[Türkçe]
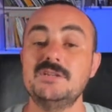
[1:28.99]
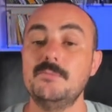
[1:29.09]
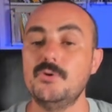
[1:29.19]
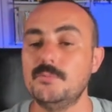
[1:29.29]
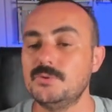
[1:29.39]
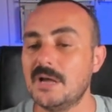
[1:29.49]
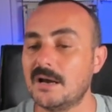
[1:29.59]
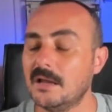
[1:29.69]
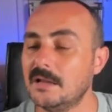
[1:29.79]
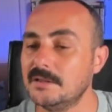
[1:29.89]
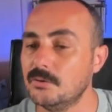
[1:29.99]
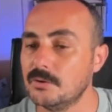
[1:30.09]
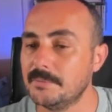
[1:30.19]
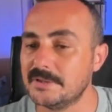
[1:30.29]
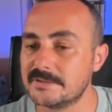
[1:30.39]
ile bölümünden kalan ne
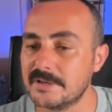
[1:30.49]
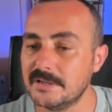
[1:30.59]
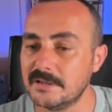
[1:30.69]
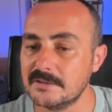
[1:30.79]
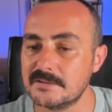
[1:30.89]
olabilir sayıların?